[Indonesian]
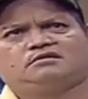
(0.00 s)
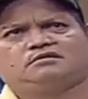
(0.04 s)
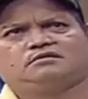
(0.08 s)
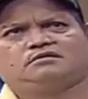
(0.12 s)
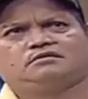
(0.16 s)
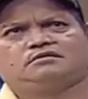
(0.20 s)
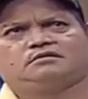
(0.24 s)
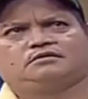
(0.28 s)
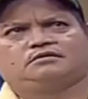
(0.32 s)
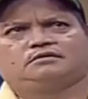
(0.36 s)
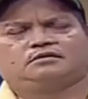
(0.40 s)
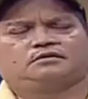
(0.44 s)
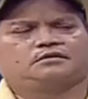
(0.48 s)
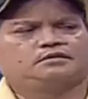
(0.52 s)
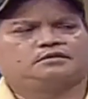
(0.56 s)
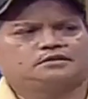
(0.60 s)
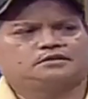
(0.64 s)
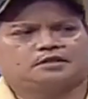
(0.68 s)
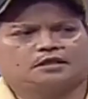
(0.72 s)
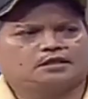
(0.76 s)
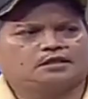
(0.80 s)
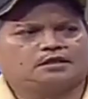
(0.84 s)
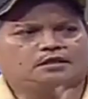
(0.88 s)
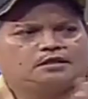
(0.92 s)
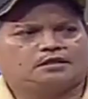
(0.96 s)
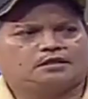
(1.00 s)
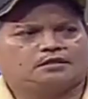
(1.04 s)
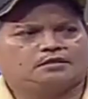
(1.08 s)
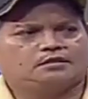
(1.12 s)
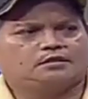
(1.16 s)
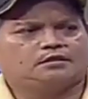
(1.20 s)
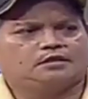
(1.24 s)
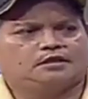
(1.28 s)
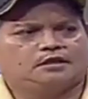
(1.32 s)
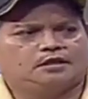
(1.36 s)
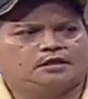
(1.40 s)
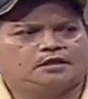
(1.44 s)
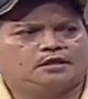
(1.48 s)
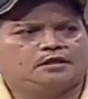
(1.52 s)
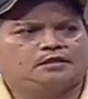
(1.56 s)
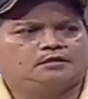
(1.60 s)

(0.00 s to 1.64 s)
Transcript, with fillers: ini rencana